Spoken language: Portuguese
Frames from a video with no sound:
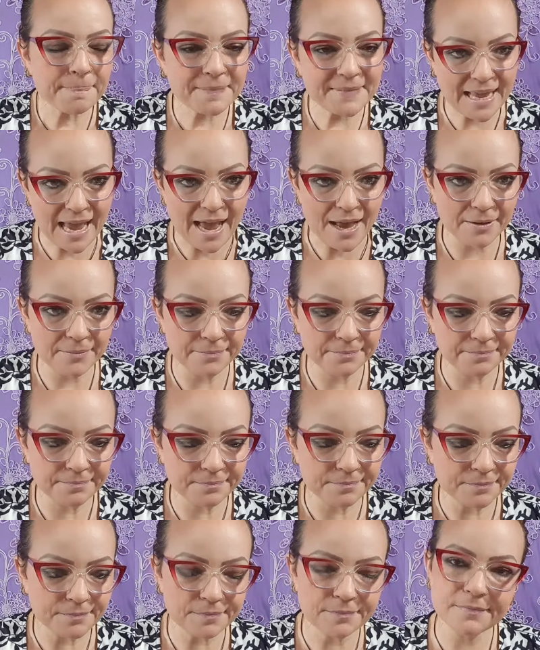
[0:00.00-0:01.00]
Tá,
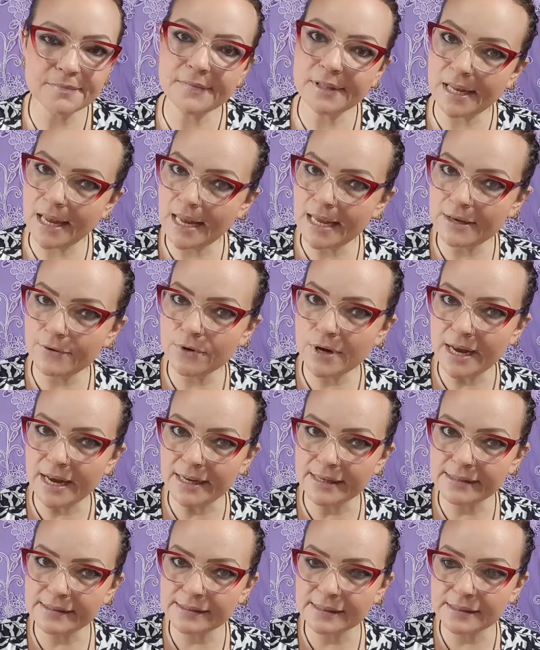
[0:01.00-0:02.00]
tenho
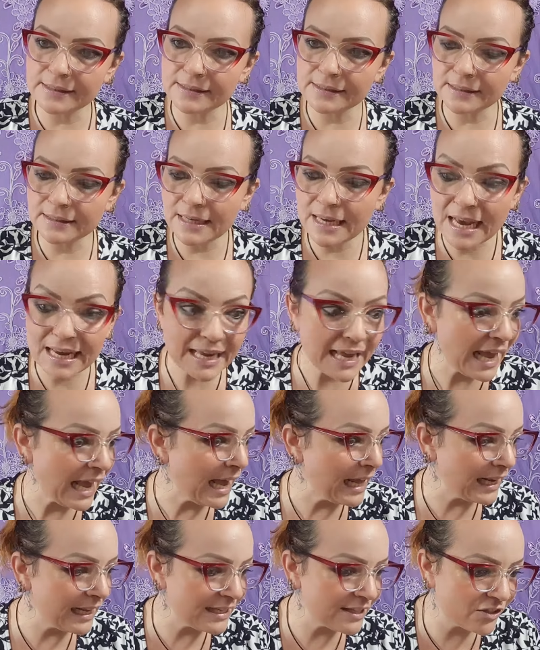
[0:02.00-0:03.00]
essas. E
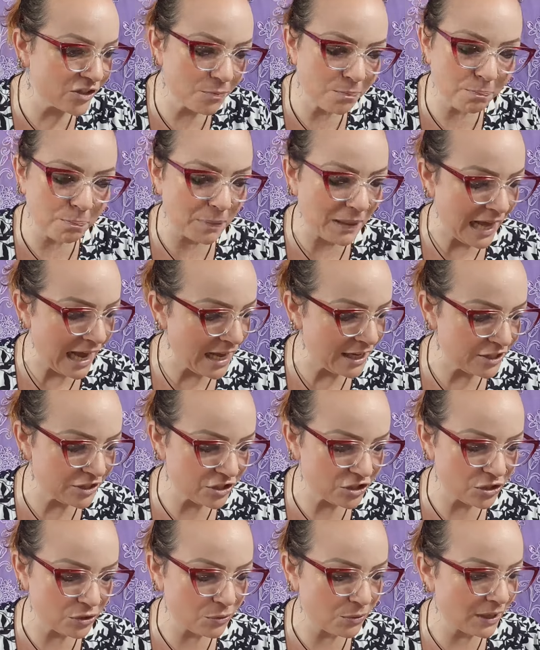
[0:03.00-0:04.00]
aquelas de
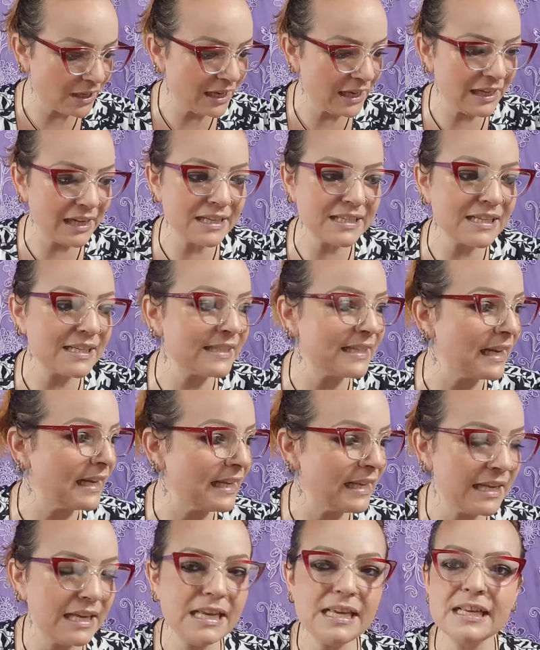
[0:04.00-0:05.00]
plástico, aquelas
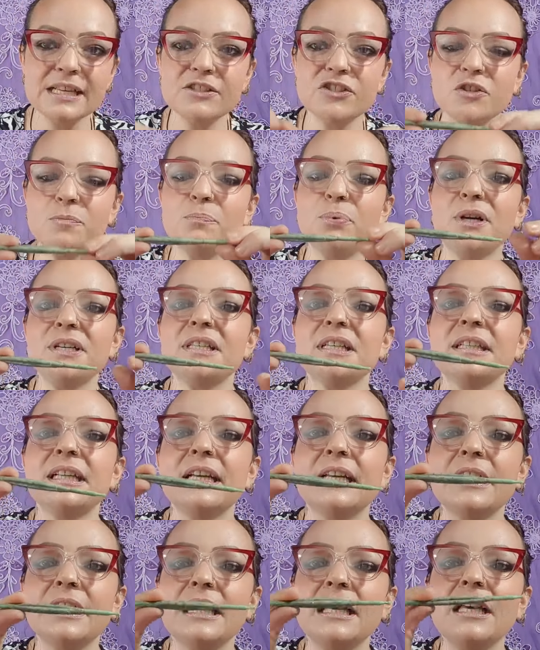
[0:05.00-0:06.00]
estequinhas, tipo essa
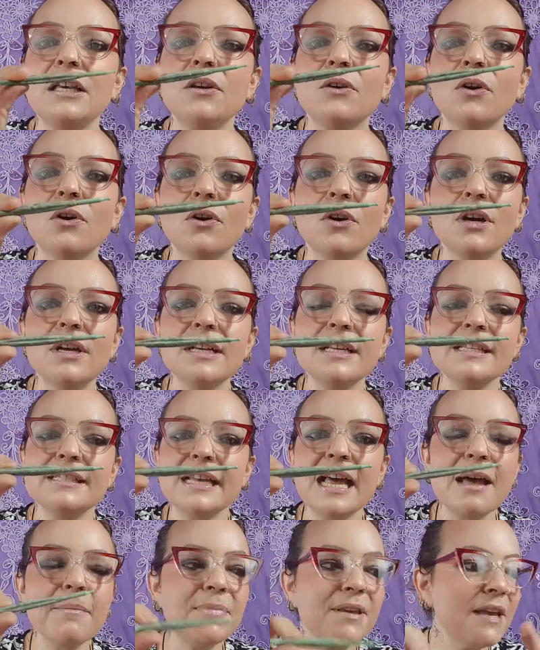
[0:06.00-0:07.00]
daqui, ó
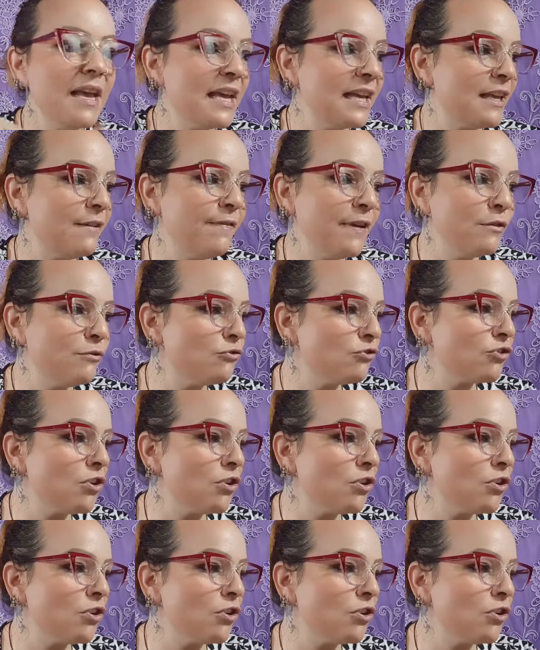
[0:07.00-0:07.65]
sabe? Que vem uns